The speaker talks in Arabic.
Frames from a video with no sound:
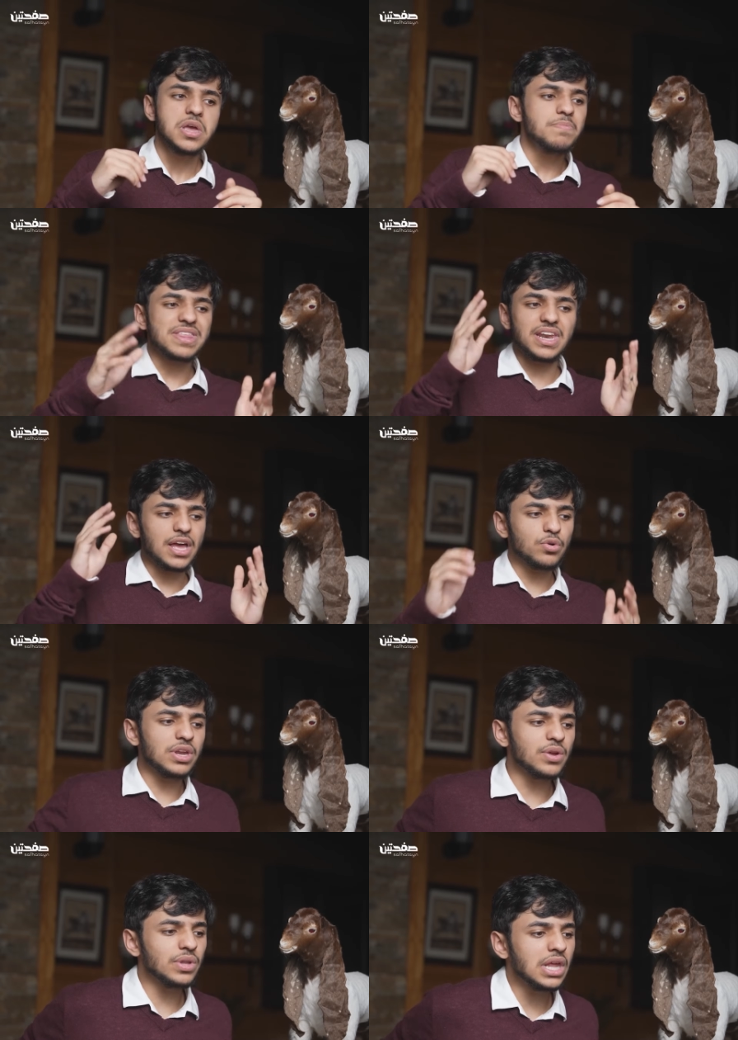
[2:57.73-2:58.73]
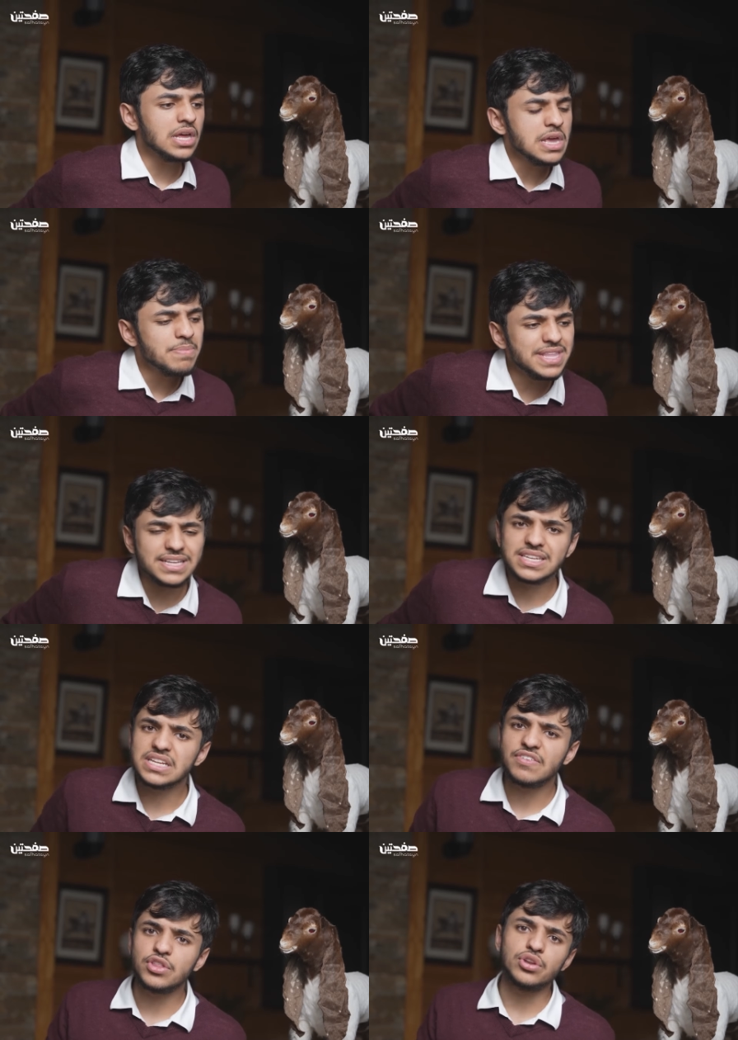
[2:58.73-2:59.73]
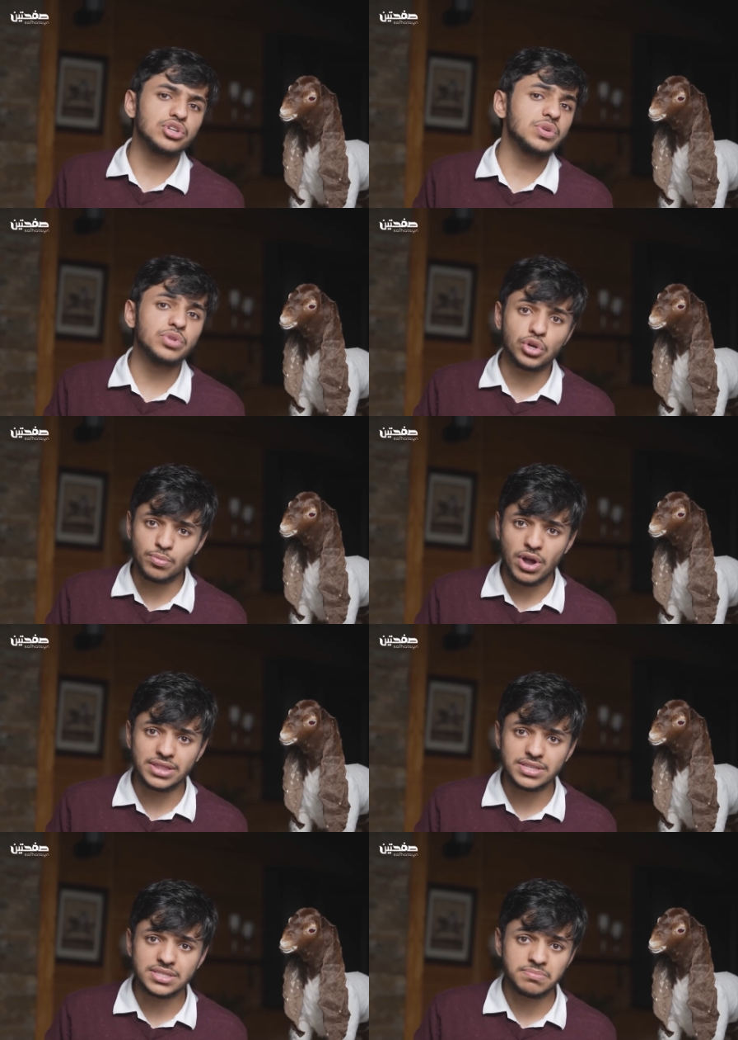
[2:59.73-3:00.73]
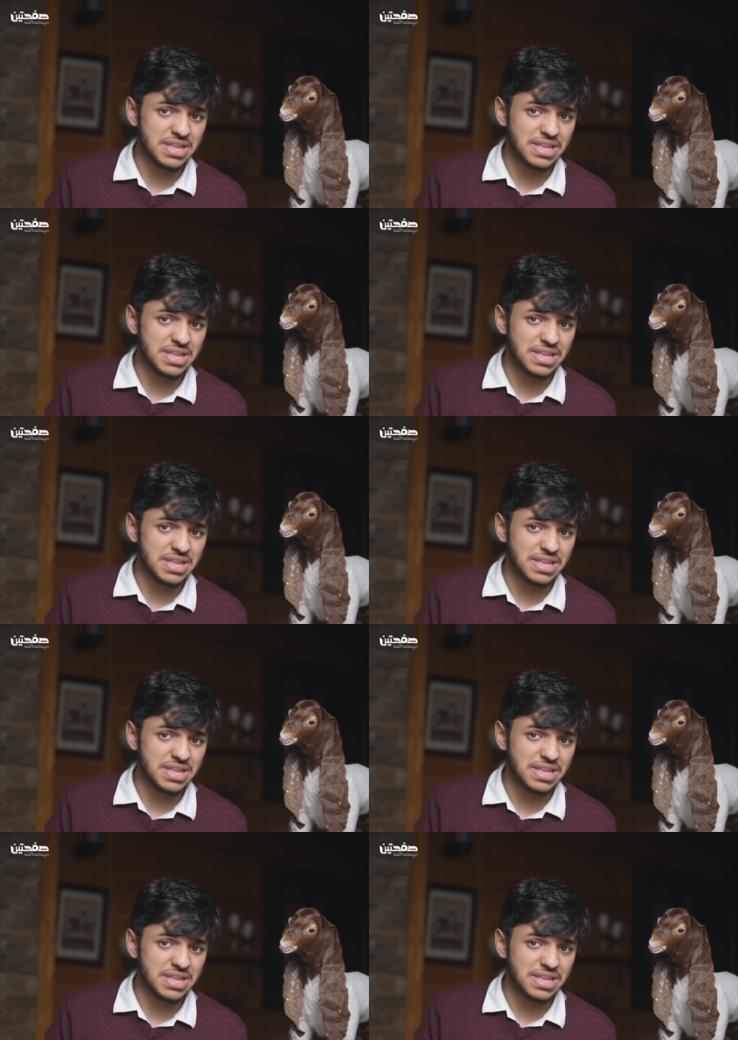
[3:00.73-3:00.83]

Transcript: مثلا حنقول انا والله بدايه سنه 2022 ودي اكون مهندس